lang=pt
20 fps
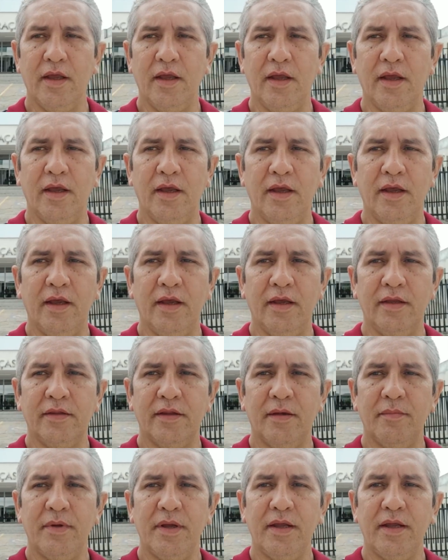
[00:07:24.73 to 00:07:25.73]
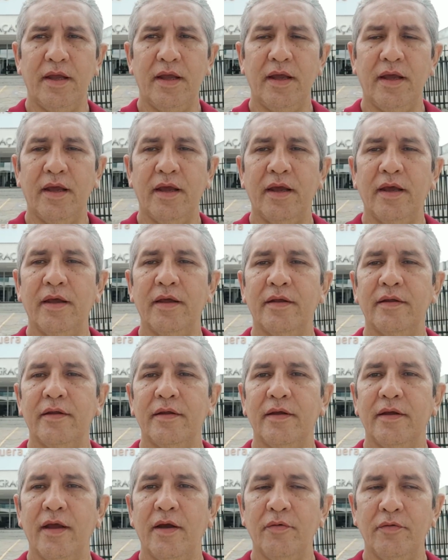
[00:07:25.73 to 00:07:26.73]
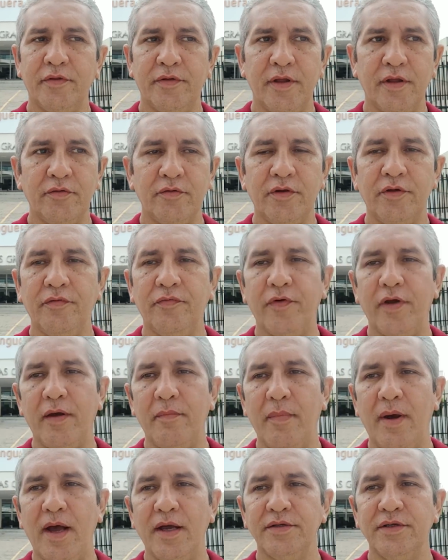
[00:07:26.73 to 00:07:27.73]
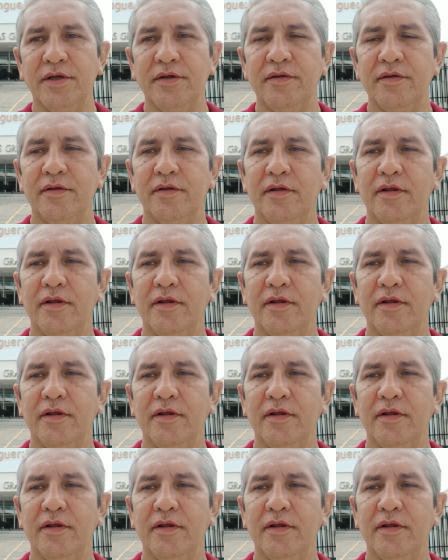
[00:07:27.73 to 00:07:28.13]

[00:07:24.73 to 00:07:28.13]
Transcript: É, também é, é um centro de enfermagem